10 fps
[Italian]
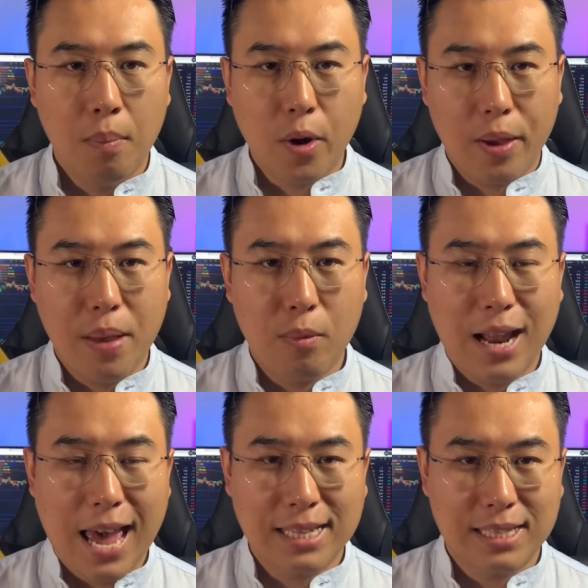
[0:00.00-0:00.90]
Poi abbiamo
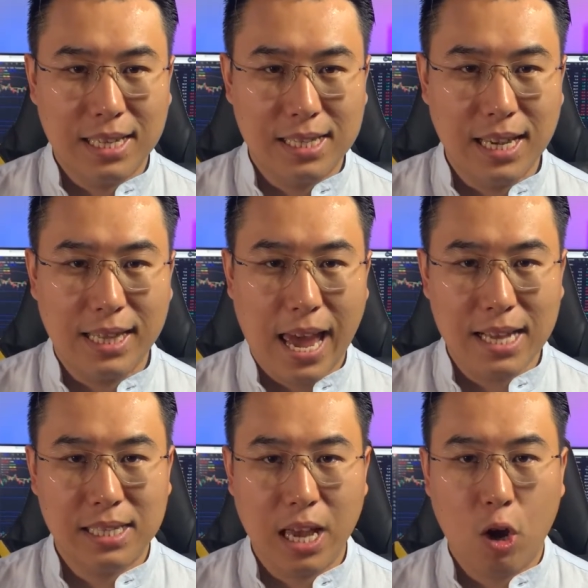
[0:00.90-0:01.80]
la
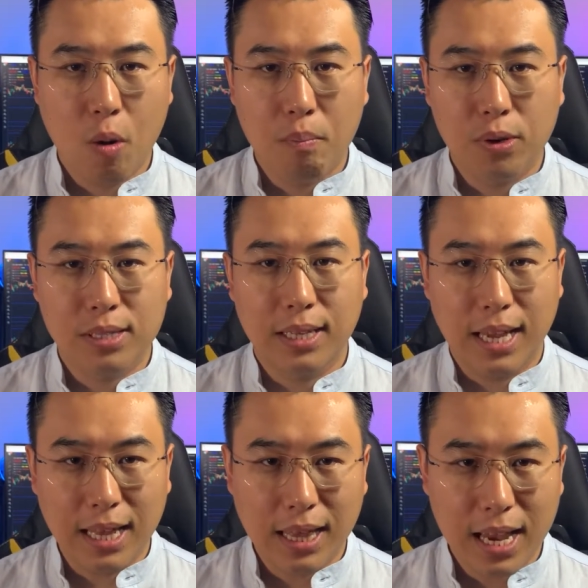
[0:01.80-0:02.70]
SZSE Composite
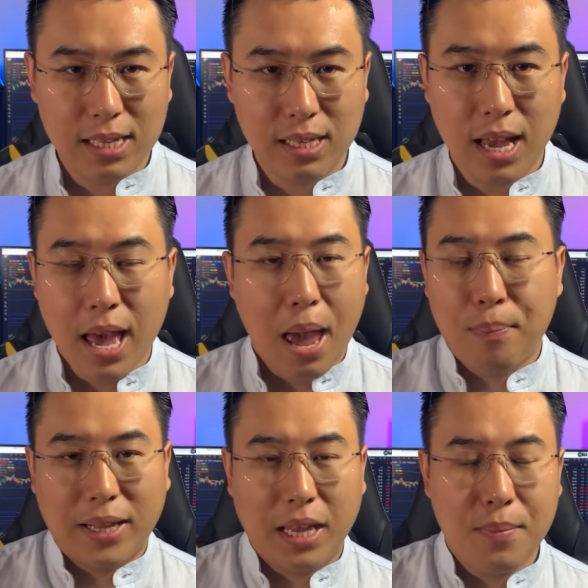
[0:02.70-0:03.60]
Index, è
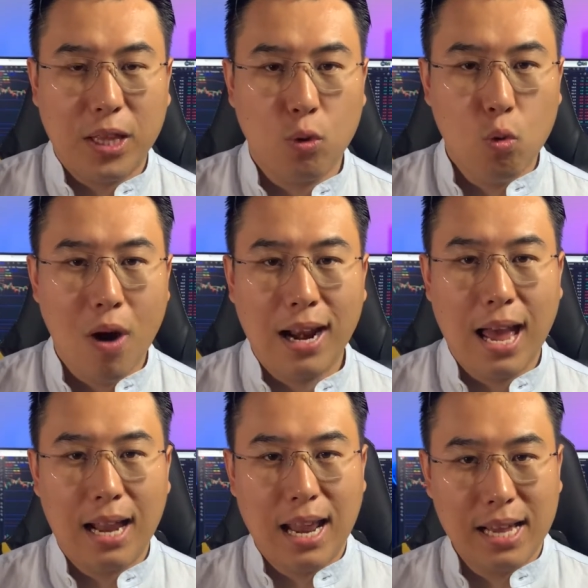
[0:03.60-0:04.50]
praticamente uguale
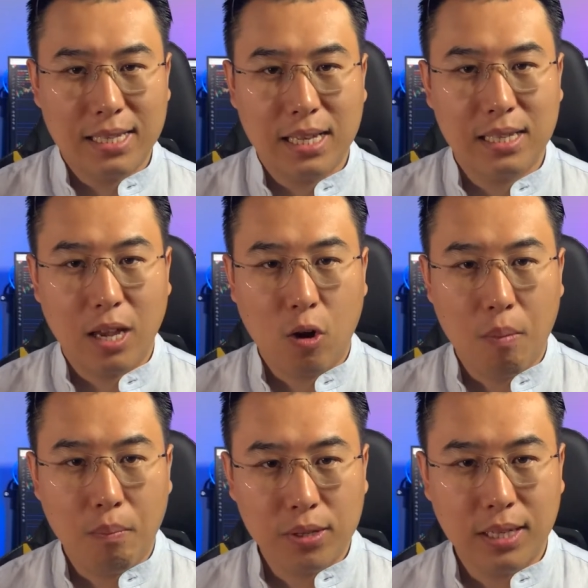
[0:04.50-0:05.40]
all'SSE
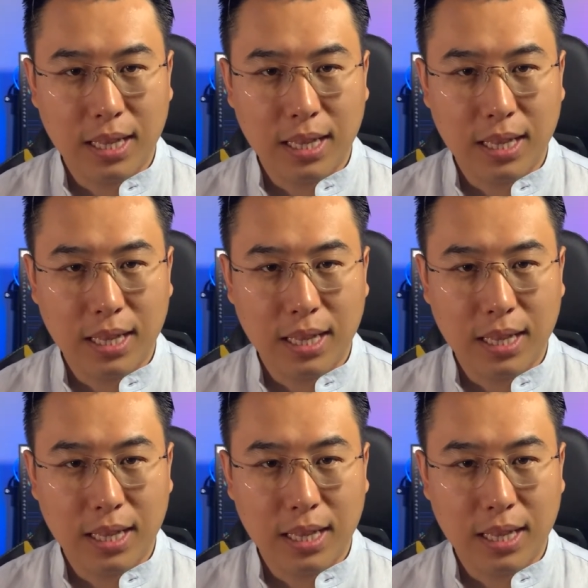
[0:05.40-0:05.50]
Composite